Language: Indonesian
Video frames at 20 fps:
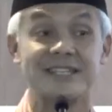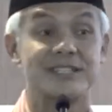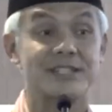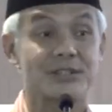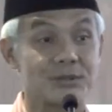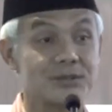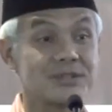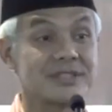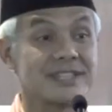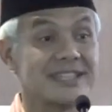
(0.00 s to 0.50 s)

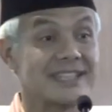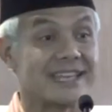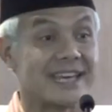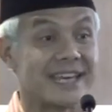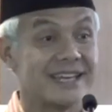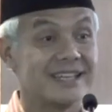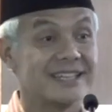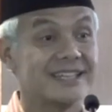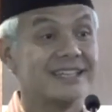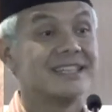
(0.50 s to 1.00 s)
institusi
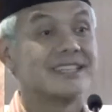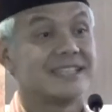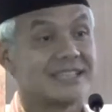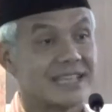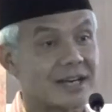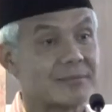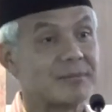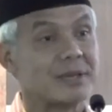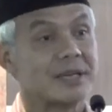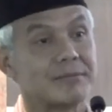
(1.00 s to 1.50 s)
ini ya,
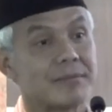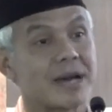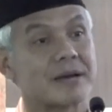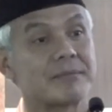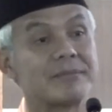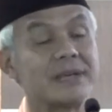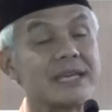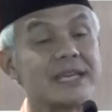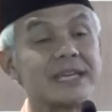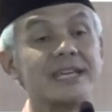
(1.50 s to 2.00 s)
yang
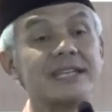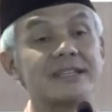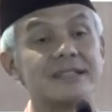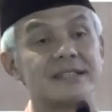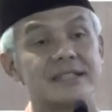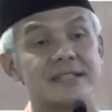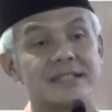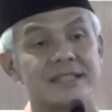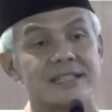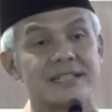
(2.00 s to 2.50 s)
memang
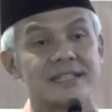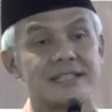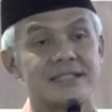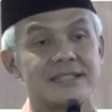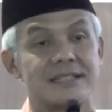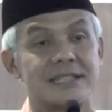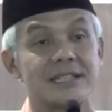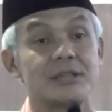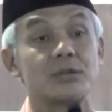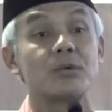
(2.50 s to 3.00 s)
ingin e, eh,
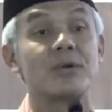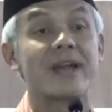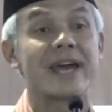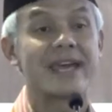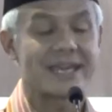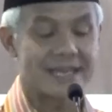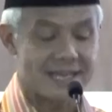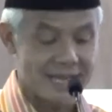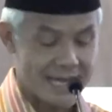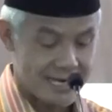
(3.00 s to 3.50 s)

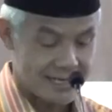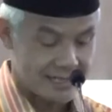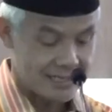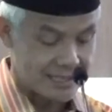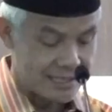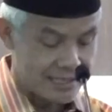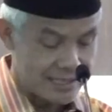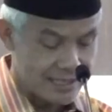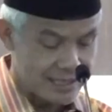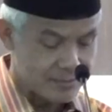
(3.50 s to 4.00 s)
ditunaikan.
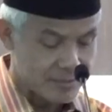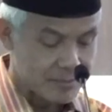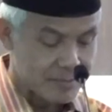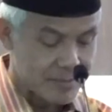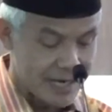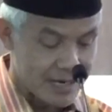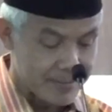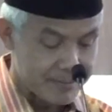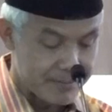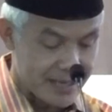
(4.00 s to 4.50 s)
Ini
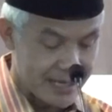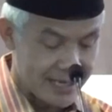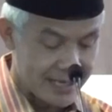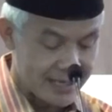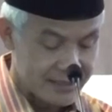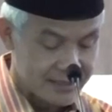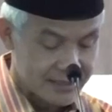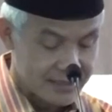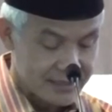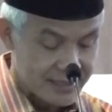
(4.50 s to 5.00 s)
beberapa
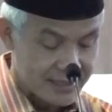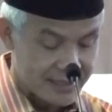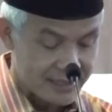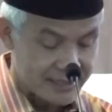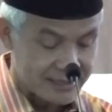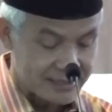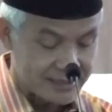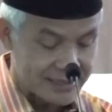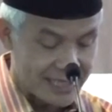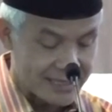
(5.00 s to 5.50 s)
e,
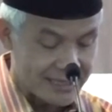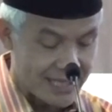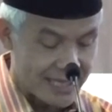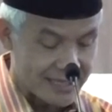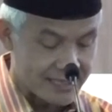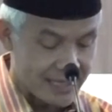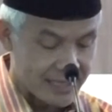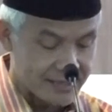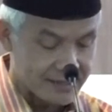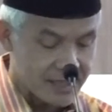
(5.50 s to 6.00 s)

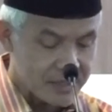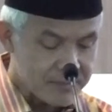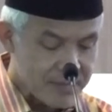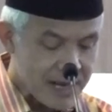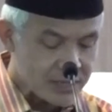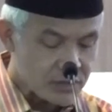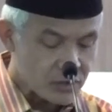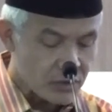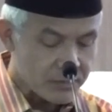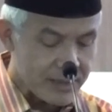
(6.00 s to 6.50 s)
catatan,
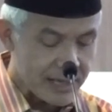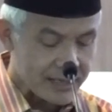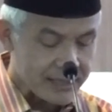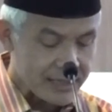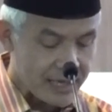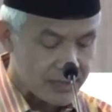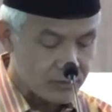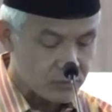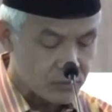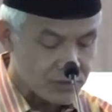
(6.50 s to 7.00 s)
termasuk
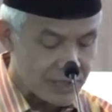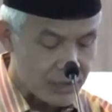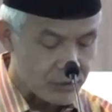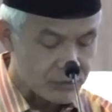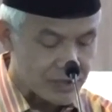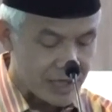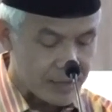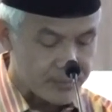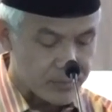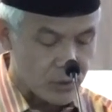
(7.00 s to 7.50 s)
bahkan
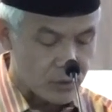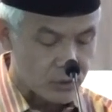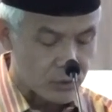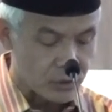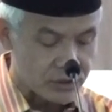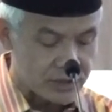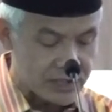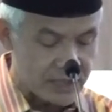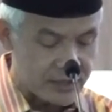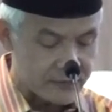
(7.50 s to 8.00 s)
usaha-usaha
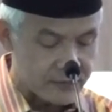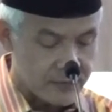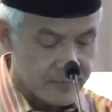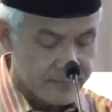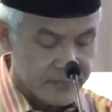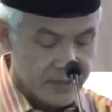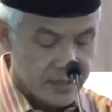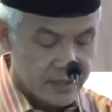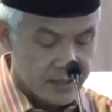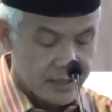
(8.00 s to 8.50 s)
produktif
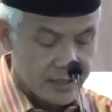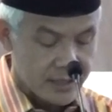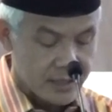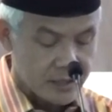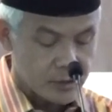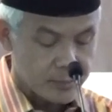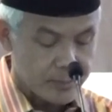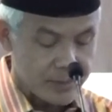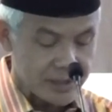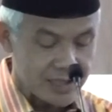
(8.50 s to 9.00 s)
e,
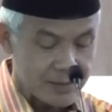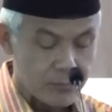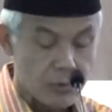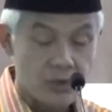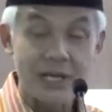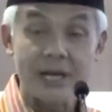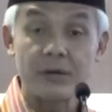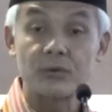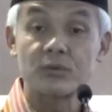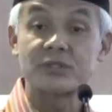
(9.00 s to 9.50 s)
seperti
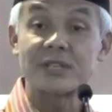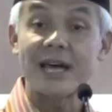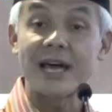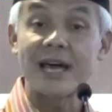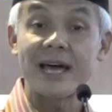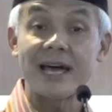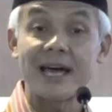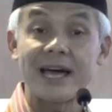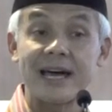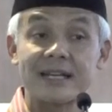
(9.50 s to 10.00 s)
modal
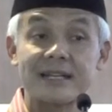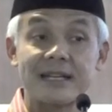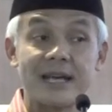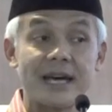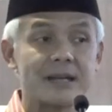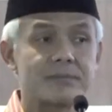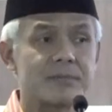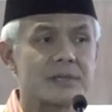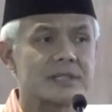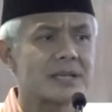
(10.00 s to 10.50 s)
usaha
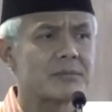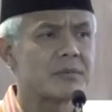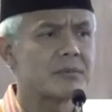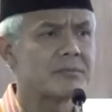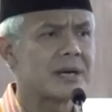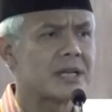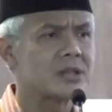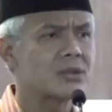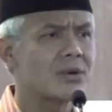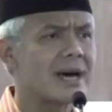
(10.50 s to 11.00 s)
dan bisa
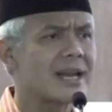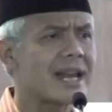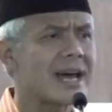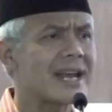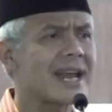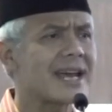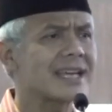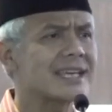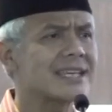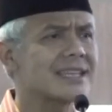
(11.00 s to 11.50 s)
membantu
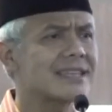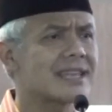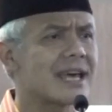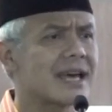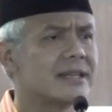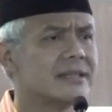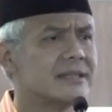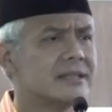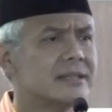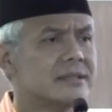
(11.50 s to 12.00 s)
anak-anak
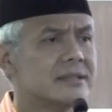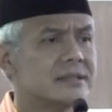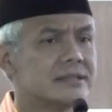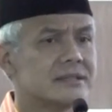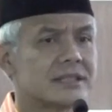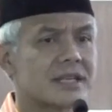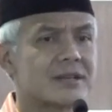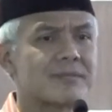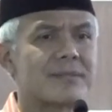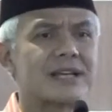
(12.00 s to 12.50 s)
kita,
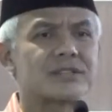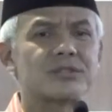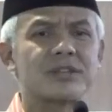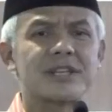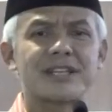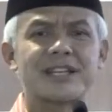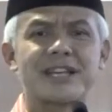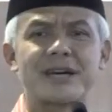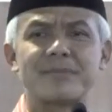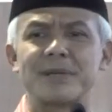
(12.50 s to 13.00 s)

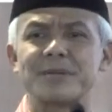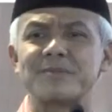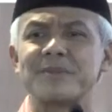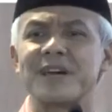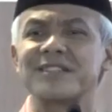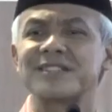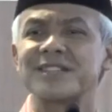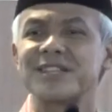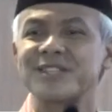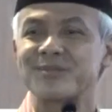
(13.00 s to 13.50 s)
termasuk yang dapat
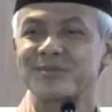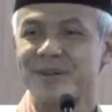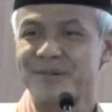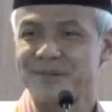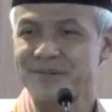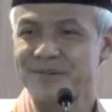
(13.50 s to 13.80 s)
beasiswa